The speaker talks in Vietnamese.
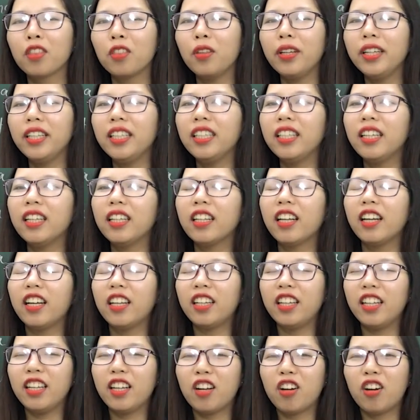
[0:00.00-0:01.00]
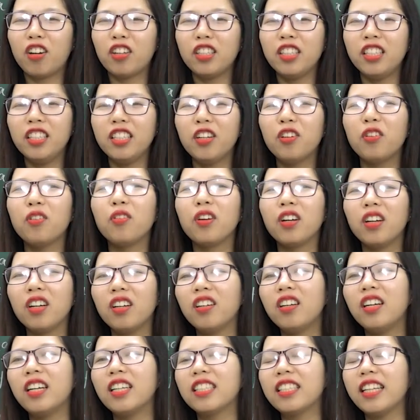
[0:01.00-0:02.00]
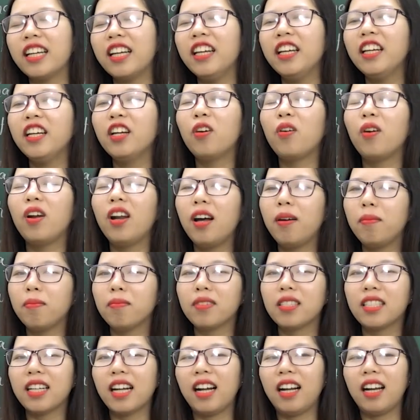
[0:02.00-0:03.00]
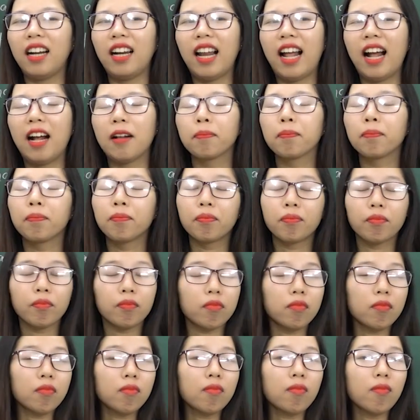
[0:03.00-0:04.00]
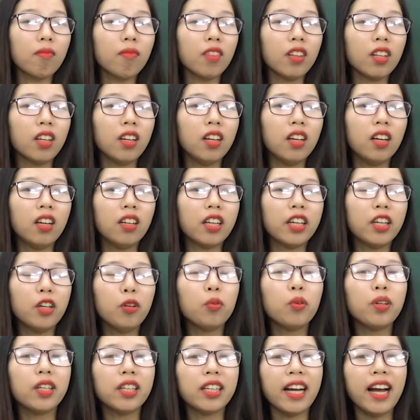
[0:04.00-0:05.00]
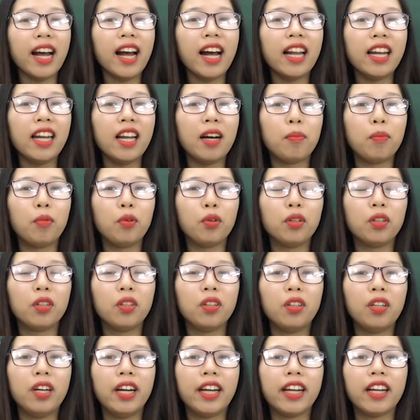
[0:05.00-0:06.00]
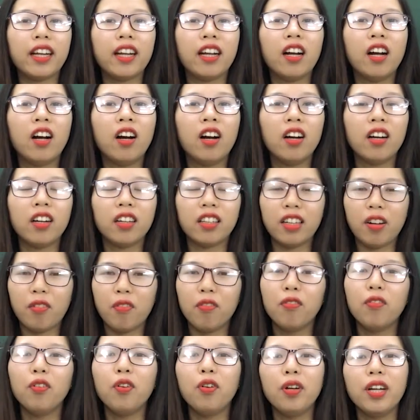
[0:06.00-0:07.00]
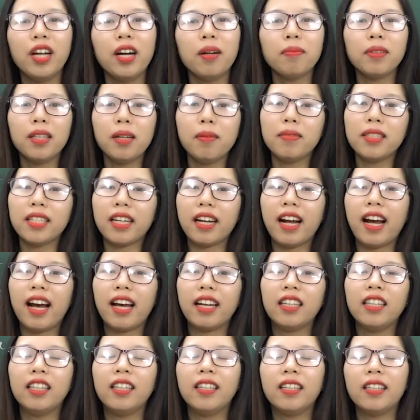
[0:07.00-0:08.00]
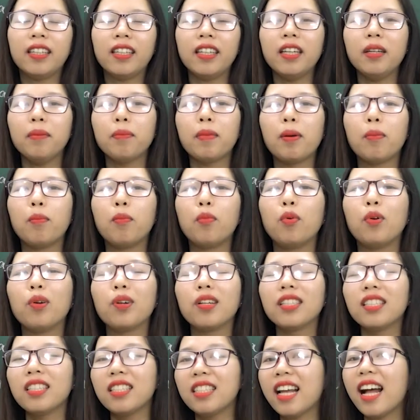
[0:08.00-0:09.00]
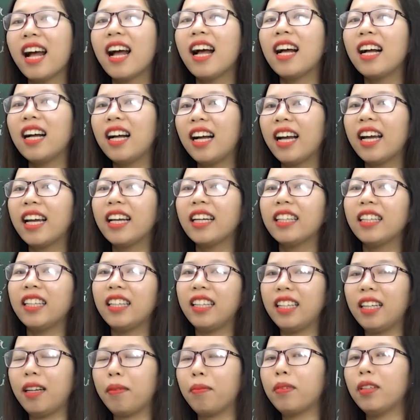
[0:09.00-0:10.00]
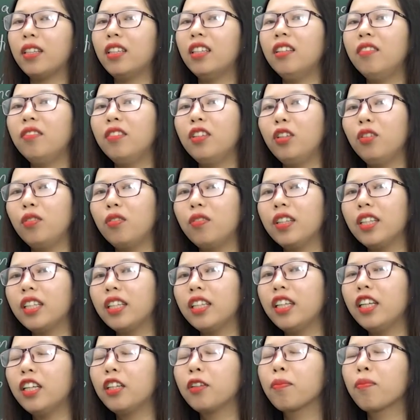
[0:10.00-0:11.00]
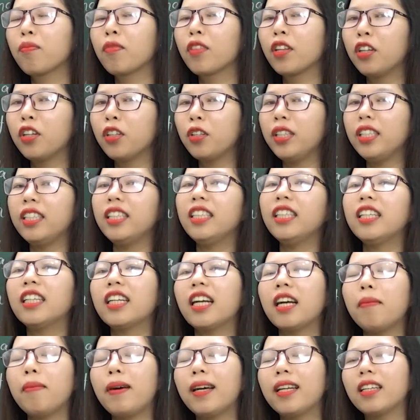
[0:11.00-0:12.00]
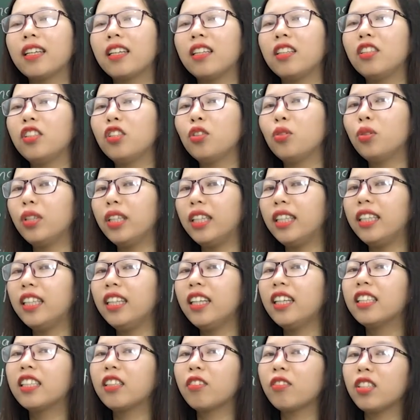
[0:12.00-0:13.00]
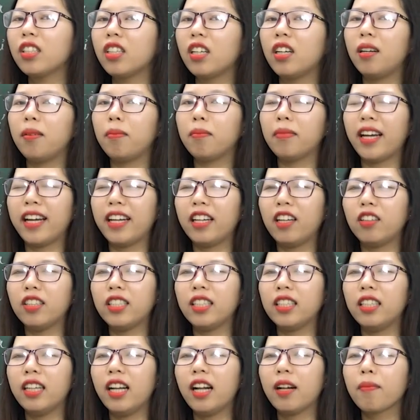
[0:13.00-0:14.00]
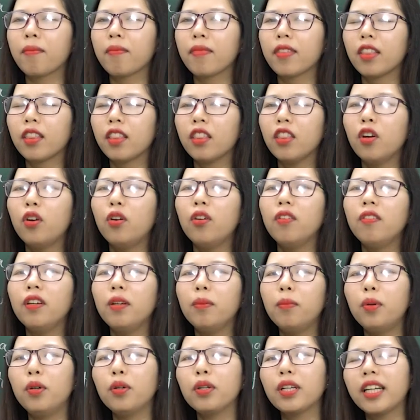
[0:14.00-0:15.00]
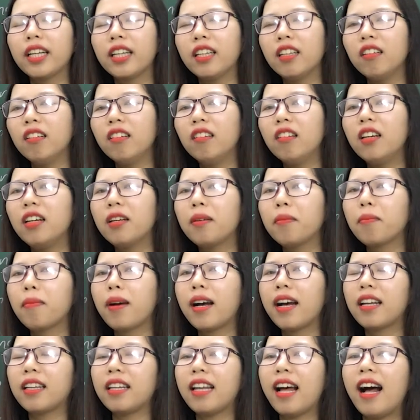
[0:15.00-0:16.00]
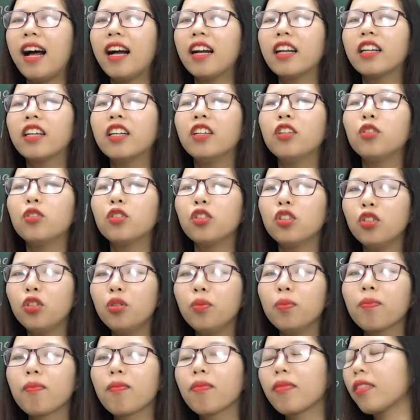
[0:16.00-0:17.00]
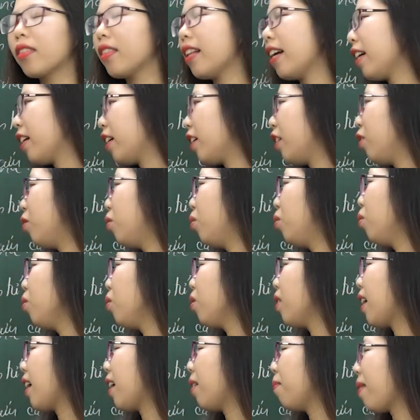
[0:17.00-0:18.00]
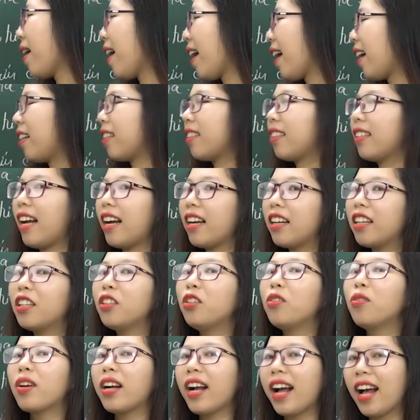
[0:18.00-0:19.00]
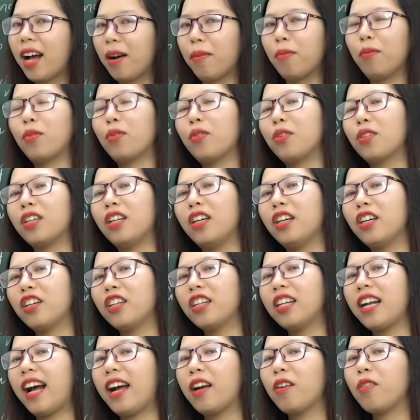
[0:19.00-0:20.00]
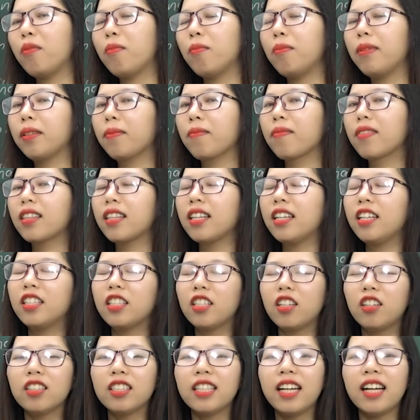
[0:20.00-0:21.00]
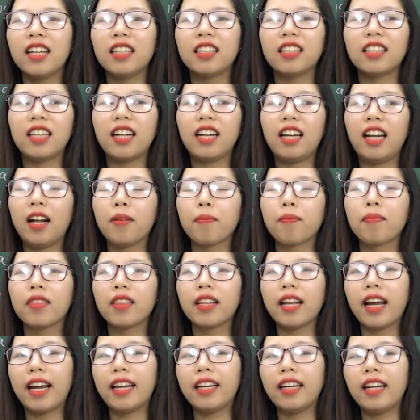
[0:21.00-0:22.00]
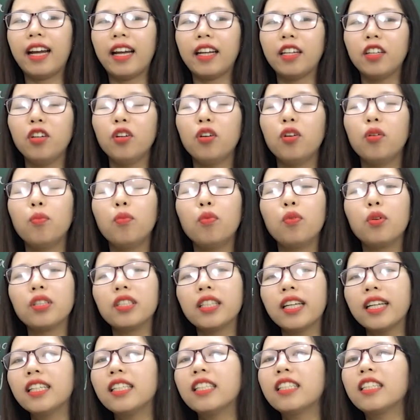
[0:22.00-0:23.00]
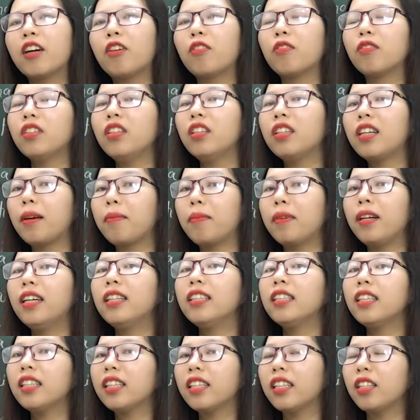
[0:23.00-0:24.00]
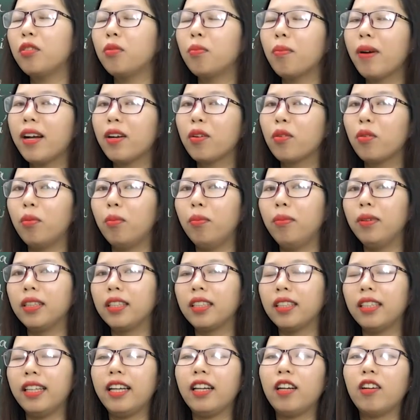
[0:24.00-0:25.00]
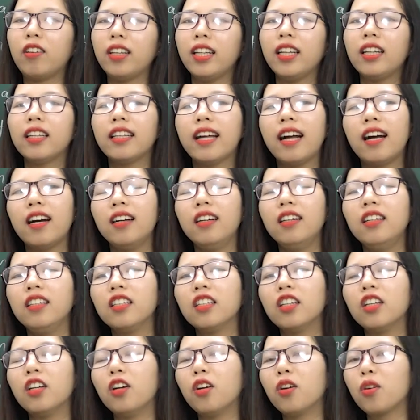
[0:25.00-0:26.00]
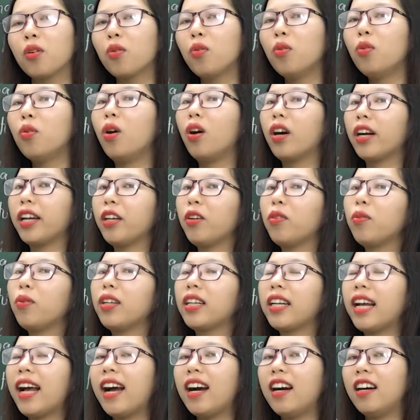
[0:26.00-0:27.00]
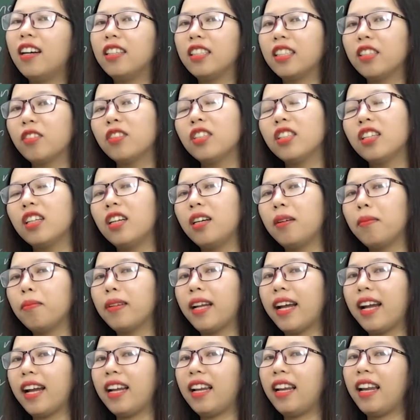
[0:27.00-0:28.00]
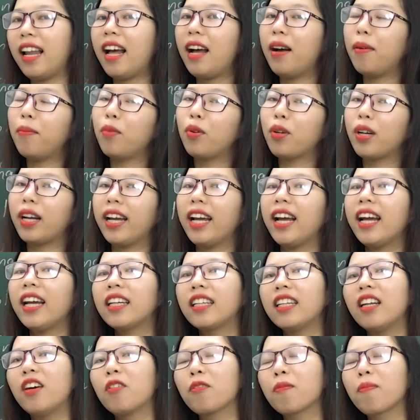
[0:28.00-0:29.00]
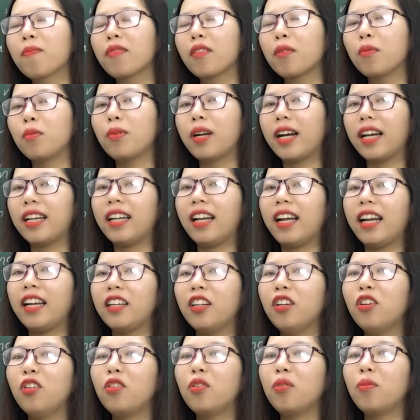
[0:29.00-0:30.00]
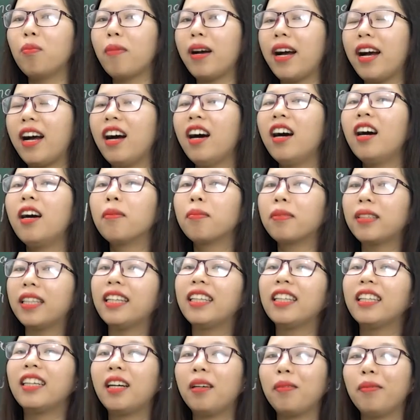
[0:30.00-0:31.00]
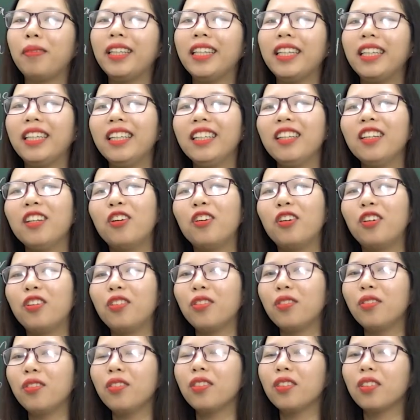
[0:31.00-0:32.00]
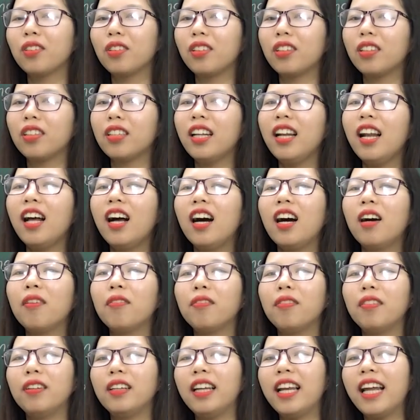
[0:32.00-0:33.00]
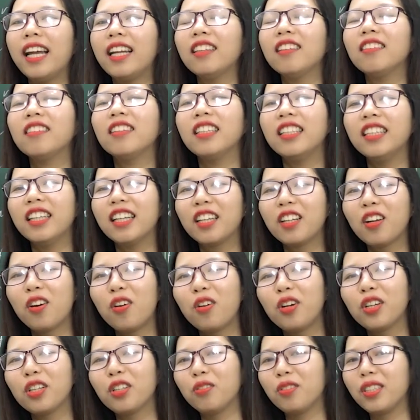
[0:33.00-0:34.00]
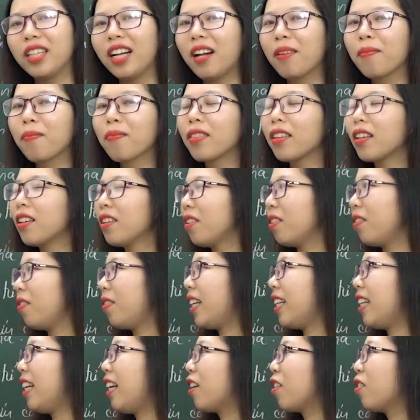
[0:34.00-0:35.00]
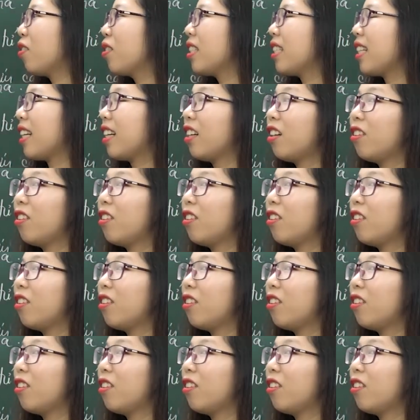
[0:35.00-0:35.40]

Tuy nhiên thì có nhiều người sẽ hiểu lầm rằng là Kiều Nguyệt Nga là một người nóng vội, hấp tấp chẳng hạn, khi mà muốn ra ngay để gặp gỡ với Lục Vân Tiên. Tuy nhiên các bạn cần chú ý ở trong trường hợp này đó chính là đối với một cái người mà đã cứu giúp, đã cứu mạng, đã cứu cả một cuộc đời con gái của mình thì rõ ràng rằng là cái thái độ muốn nhanh chóng được gặp ân nhân cứu mạng của mình để có thể tạ ơn của Kiều Nguyệt Nga ở trong trường hợp này là một cái hành động, một cái thái độ mà hợp tình hợp lý, rất là hợp với lẽ tự nhiên thôi, đúng nhỉ? Vì vậy nên là cô sẽ